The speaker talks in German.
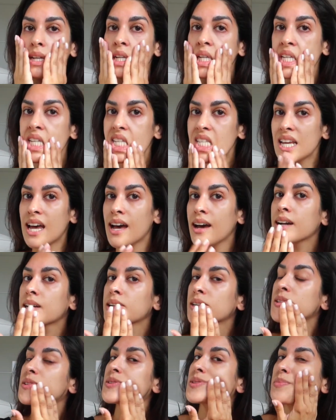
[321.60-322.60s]
am Ende des
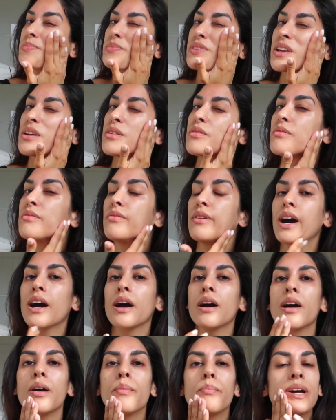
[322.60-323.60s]
Tages
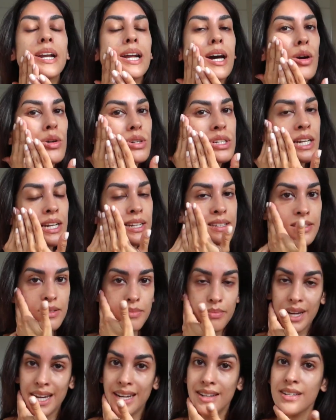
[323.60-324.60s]
war meine Haut die
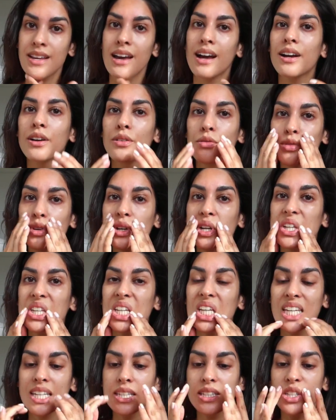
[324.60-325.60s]
letzten beiden Tage
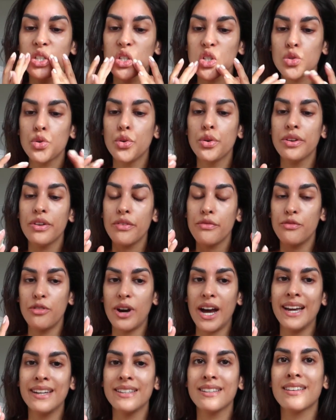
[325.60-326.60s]
wirklich richtig schön
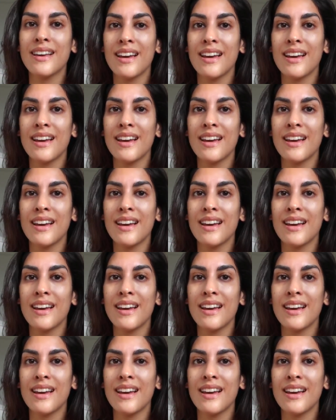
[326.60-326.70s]
weich.